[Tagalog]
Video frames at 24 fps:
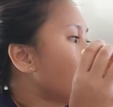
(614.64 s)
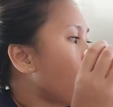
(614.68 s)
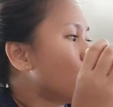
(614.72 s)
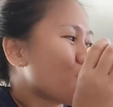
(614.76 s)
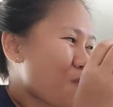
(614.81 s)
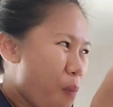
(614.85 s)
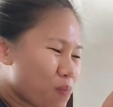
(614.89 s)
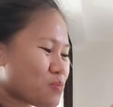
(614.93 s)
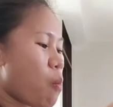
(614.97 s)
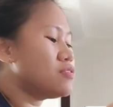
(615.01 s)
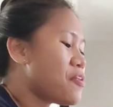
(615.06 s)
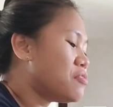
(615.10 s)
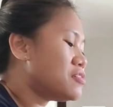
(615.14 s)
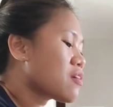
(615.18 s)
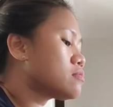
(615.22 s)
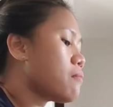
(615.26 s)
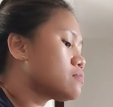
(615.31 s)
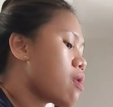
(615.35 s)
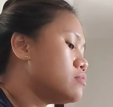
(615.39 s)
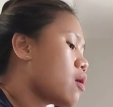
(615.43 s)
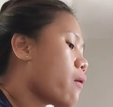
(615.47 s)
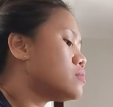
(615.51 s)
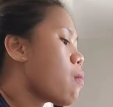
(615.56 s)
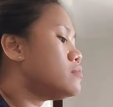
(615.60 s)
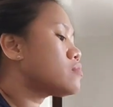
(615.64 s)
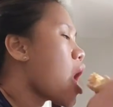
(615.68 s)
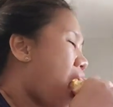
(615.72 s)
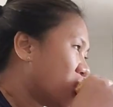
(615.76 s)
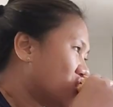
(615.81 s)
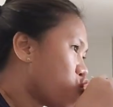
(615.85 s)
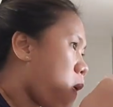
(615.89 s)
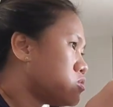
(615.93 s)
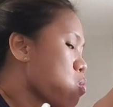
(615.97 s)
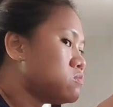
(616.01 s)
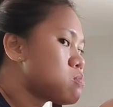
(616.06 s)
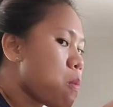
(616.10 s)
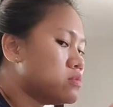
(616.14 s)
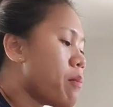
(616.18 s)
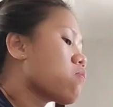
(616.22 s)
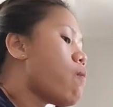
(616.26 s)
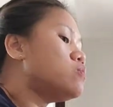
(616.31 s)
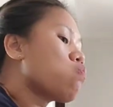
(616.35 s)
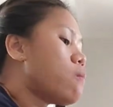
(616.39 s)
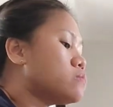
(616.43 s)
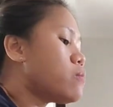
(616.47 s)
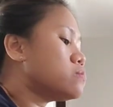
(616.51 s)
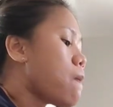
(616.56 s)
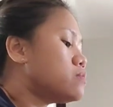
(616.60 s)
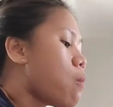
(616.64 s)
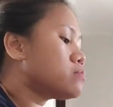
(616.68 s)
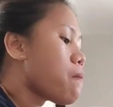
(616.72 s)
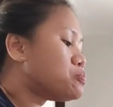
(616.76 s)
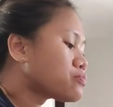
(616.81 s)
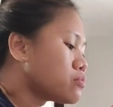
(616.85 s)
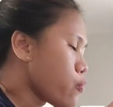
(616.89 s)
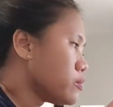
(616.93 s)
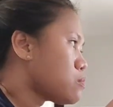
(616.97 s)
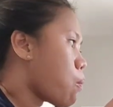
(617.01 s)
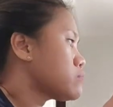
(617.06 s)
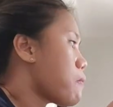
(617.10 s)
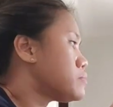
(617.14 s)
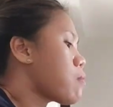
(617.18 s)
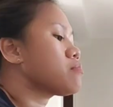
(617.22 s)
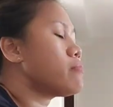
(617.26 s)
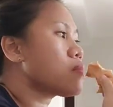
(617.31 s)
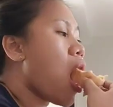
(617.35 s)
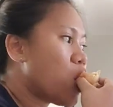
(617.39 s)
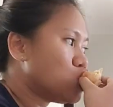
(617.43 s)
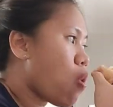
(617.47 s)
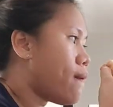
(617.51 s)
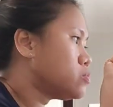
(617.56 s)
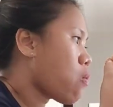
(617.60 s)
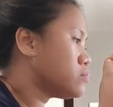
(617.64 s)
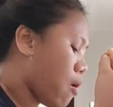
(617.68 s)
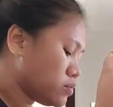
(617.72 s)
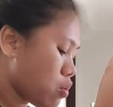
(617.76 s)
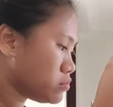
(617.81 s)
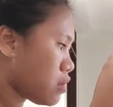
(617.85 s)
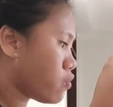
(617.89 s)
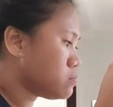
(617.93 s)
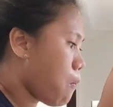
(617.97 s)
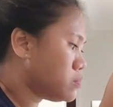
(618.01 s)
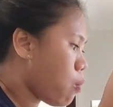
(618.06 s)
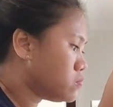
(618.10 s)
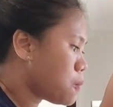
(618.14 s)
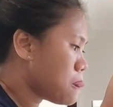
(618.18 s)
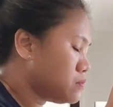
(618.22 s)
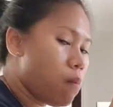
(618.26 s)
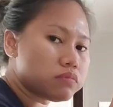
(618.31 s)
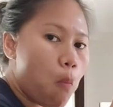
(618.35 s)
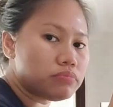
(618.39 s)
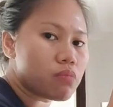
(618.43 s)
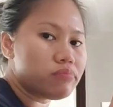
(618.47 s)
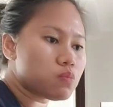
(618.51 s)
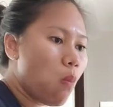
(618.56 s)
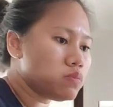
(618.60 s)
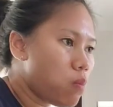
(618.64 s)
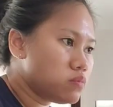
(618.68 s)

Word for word: kumain. Mas excited pa yung husband ko. So, ayan.